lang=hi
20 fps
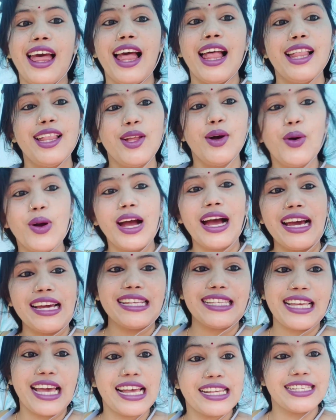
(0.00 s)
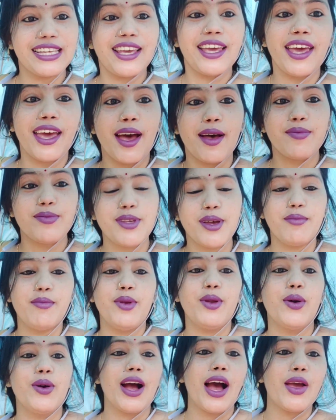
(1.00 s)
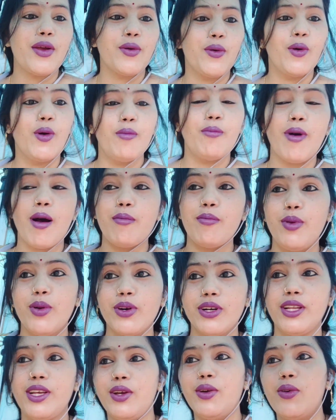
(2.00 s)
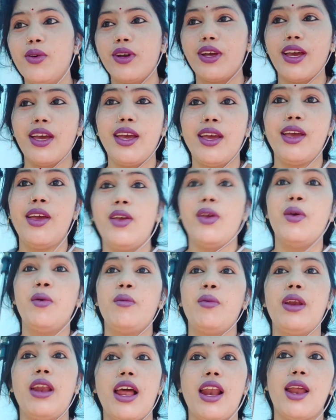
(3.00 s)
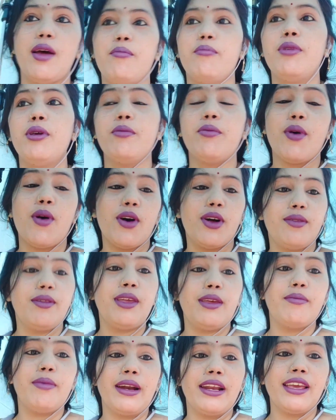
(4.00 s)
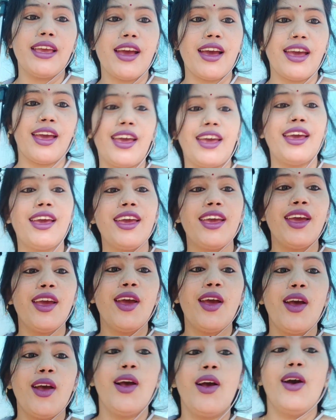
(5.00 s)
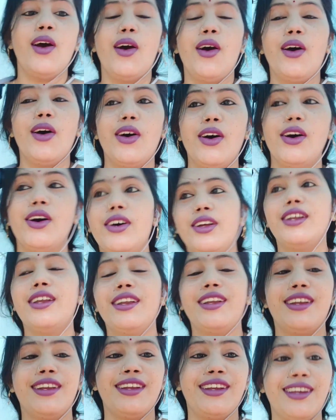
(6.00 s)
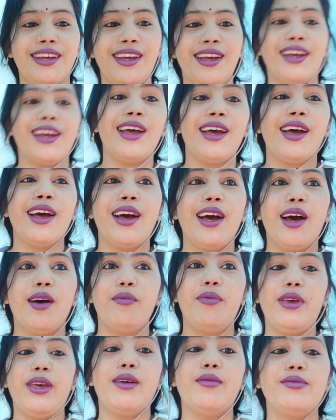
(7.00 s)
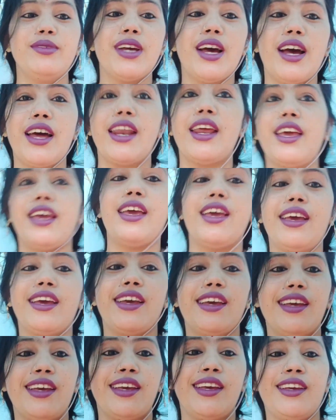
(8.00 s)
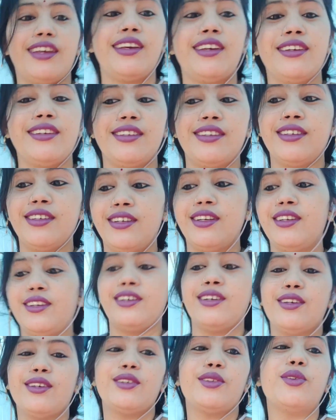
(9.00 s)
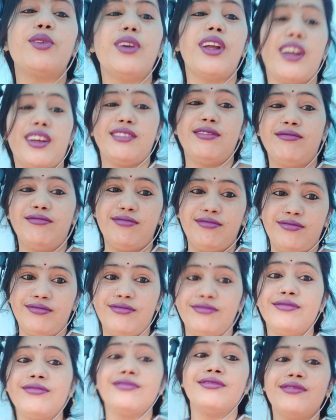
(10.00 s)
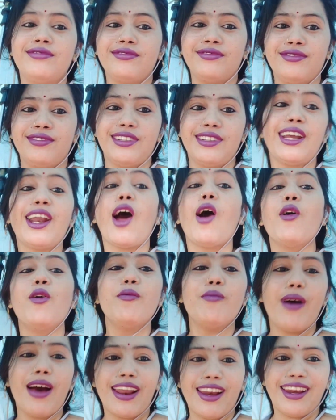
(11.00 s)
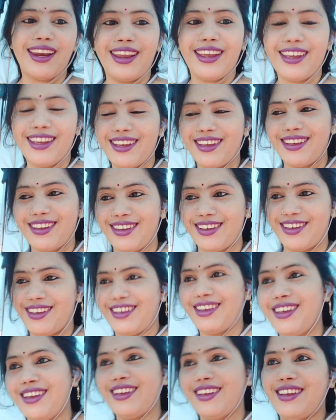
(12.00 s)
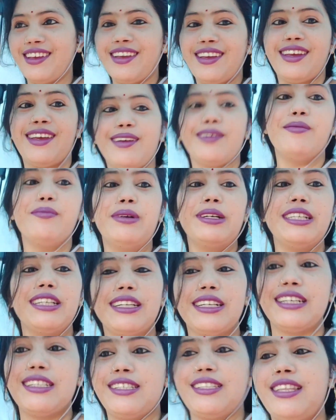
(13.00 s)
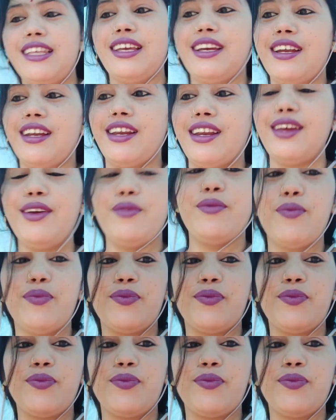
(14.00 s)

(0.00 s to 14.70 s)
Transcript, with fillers: हेलो गाइस कैसे हैं आप सब लोग आई होप आप लोग ठीक होंगे फ़िलहाल हम भी बहुत ही बढ़िया हैं और अभी हम जा रहे हैं थोड़ा राउंड मारने मटर गश्ती करने